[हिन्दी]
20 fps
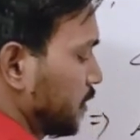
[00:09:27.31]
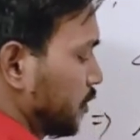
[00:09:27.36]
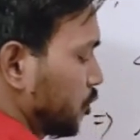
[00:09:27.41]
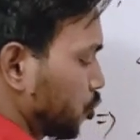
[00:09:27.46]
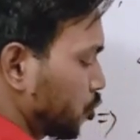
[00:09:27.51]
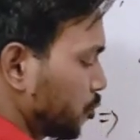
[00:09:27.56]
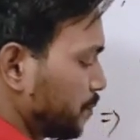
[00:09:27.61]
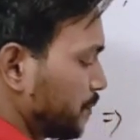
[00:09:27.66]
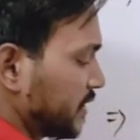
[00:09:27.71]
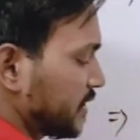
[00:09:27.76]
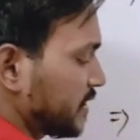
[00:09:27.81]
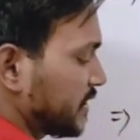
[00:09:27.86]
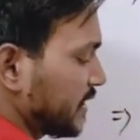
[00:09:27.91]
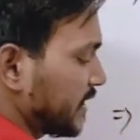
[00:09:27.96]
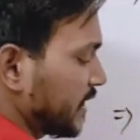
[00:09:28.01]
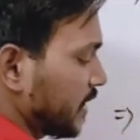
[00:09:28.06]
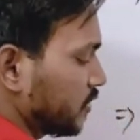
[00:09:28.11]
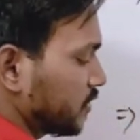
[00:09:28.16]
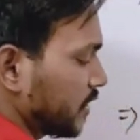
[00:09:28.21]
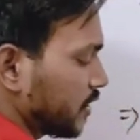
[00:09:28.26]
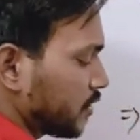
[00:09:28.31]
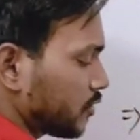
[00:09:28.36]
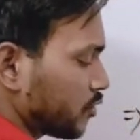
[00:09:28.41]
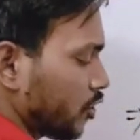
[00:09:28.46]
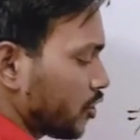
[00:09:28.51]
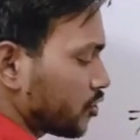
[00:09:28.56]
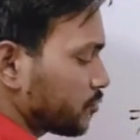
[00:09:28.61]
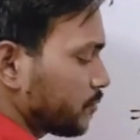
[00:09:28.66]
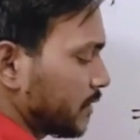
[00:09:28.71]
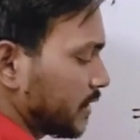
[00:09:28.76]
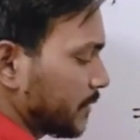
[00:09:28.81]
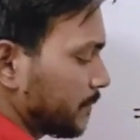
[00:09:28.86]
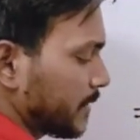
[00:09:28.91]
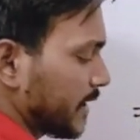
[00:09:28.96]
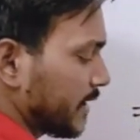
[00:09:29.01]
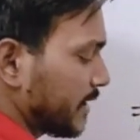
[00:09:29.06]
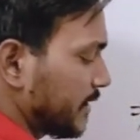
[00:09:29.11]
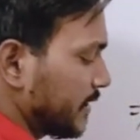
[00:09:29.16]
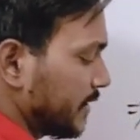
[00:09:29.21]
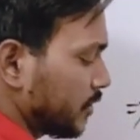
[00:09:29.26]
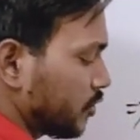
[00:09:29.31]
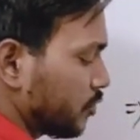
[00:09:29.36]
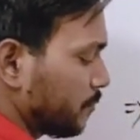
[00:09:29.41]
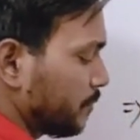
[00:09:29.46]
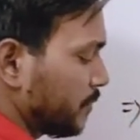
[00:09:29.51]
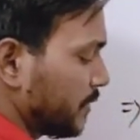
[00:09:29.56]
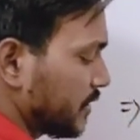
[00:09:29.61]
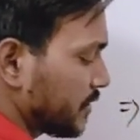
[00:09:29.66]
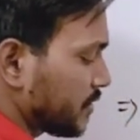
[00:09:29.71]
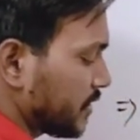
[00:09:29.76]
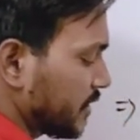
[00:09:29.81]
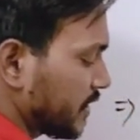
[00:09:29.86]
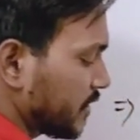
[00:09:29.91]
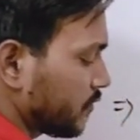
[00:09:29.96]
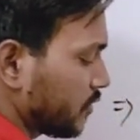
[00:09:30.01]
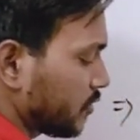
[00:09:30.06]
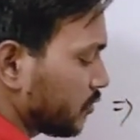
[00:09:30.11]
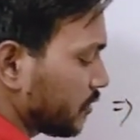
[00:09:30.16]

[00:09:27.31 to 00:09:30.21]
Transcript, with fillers: तो बी सी क्या हो जाएगा क्रॉस मल्टीप्लाई कीजिए तो बी सी इक्वल टू